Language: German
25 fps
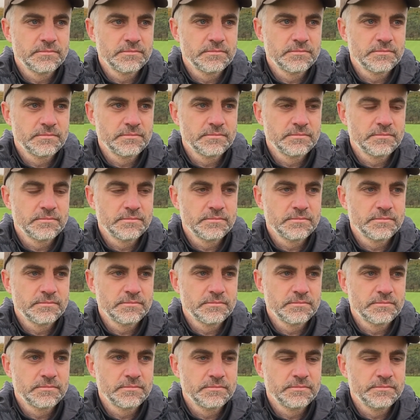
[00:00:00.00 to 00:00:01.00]
Mannschaft
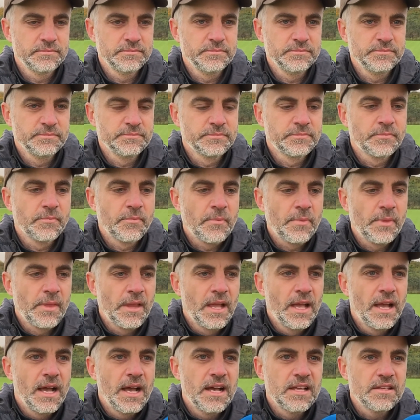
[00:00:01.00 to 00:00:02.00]
ist.
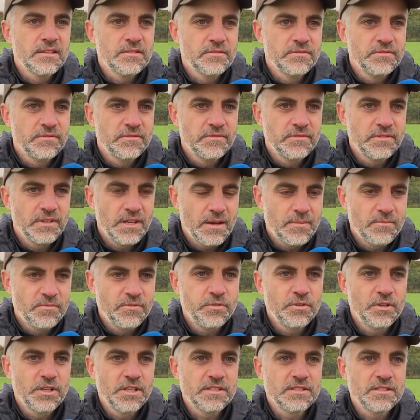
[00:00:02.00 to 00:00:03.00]
Also wir haben
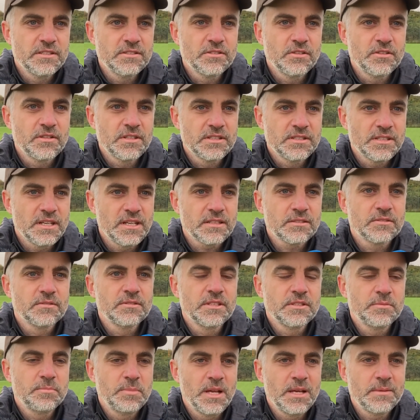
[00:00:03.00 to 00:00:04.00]
vor der Saison gesagt, und
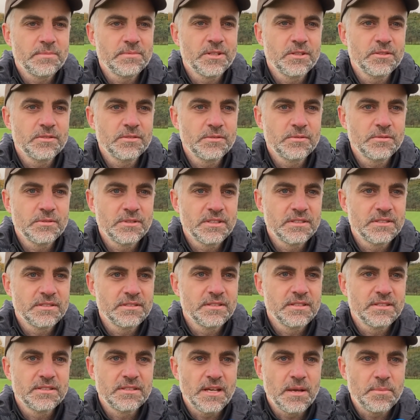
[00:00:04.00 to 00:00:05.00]
das bleibt auch so,
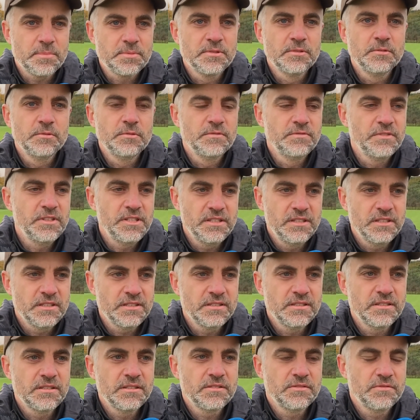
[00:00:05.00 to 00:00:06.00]
dass das absolut
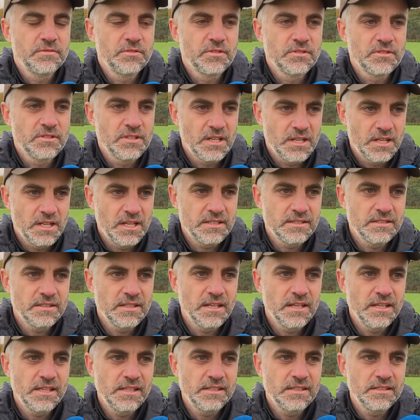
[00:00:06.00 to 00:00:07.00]
Wichtigste ist für uns der
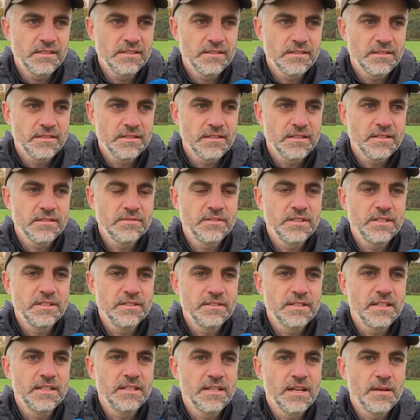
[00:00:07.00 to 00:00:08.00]
Klassenerhalt, dass wir in
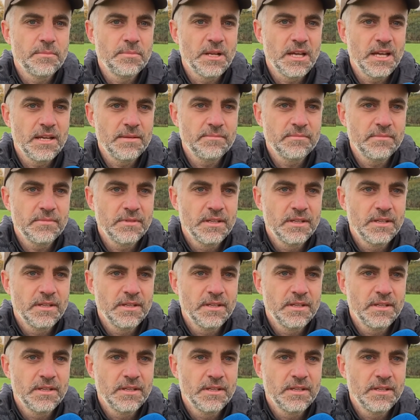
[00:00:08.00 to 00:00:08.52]
dieser Liga bleiben.